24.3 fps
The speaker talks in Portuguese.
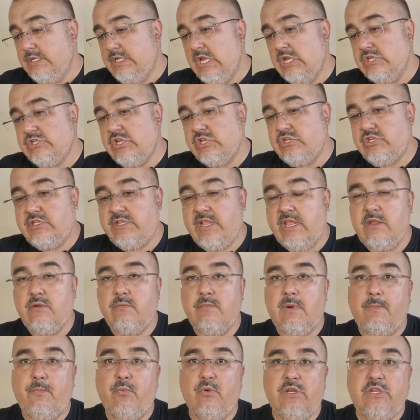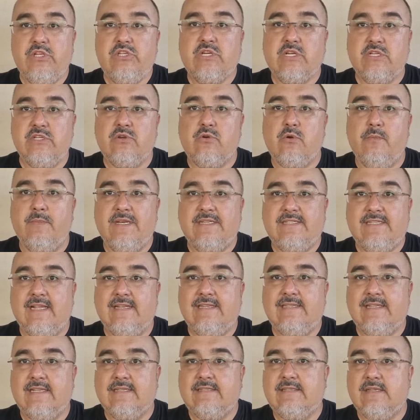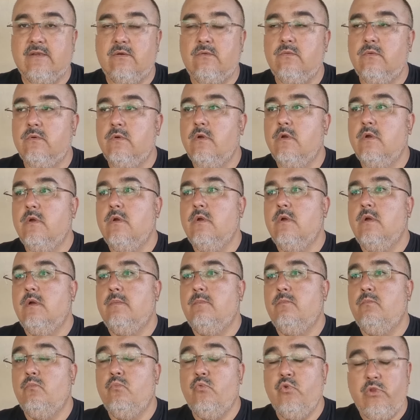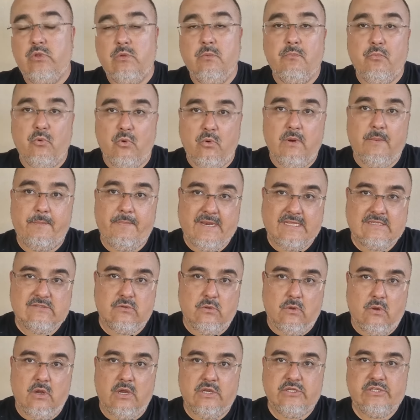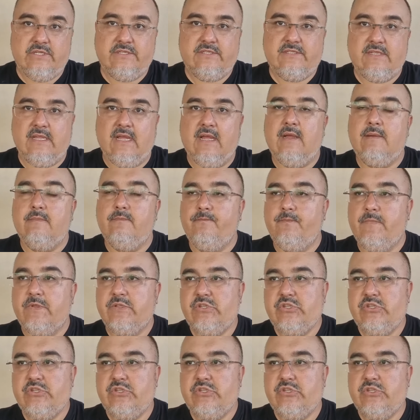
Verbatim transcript: E a gente tem uma política de comercialização muito boa para as lojas, tá?